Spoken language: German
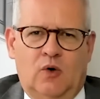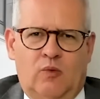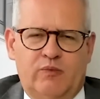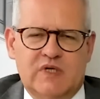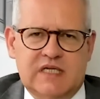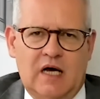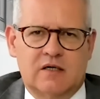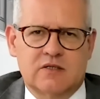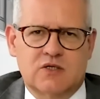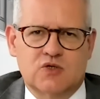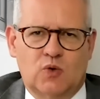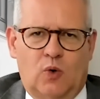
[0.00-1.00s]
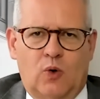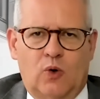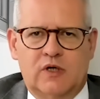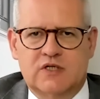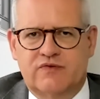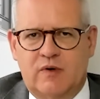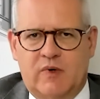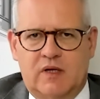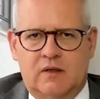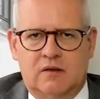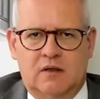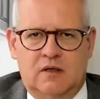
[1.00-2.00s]
Bislang ist es so, dass wenn
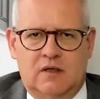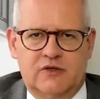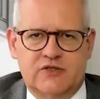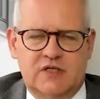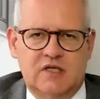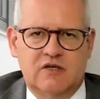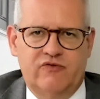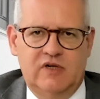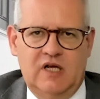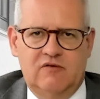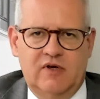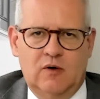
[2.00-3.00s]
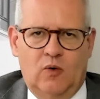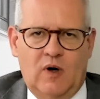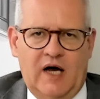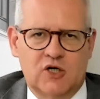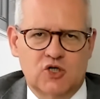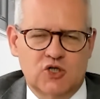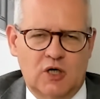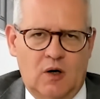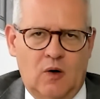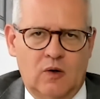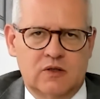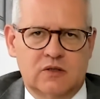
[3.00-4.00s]
man äh, sich die Gewinnentwicklung
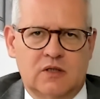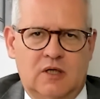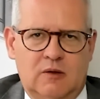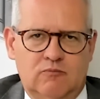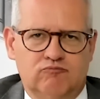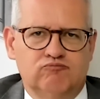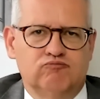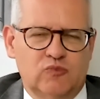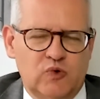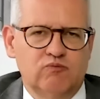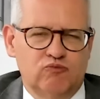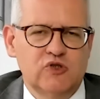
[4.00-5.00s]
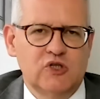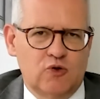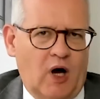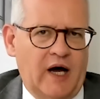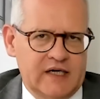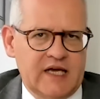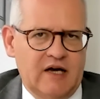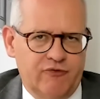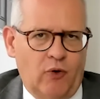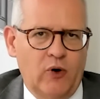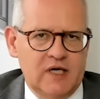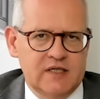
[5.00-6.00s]
anschaut, ähm, die doch eigentlich
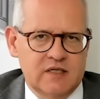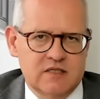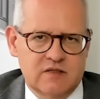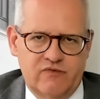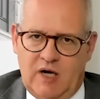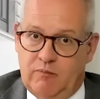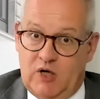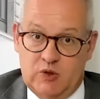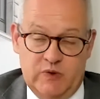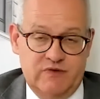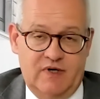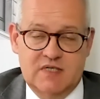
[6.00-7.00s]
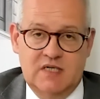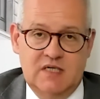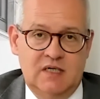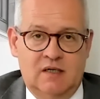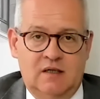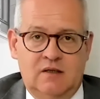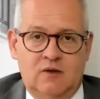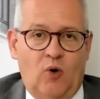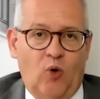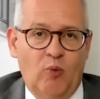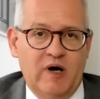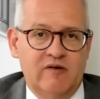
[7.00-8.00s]
erfreulich ist. Wir haben beispielsweise hier in
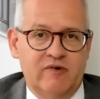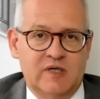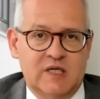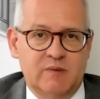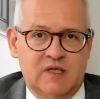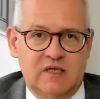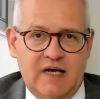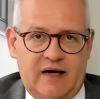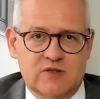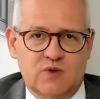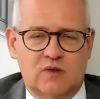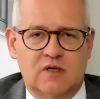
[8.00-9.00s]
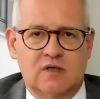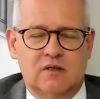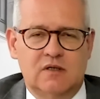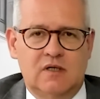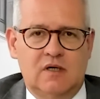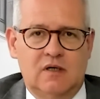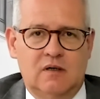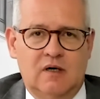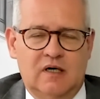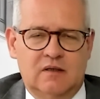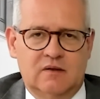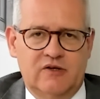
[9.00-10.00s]
Europa, wenn ich mir den DAX oder die
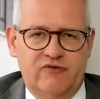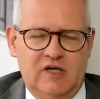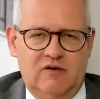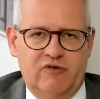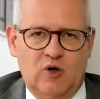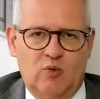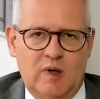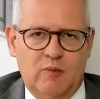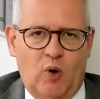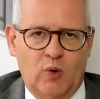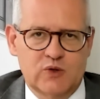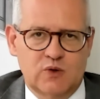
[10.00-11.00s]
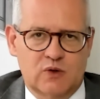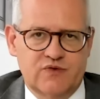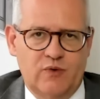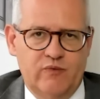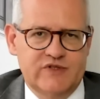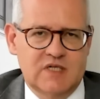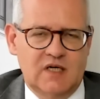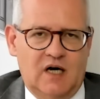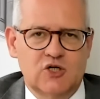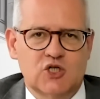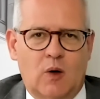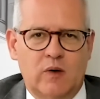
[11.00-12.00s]
Gewinnentwicklung beim Eurostox 50
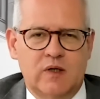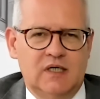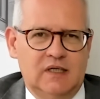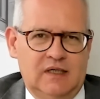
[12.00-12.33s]
anschaue,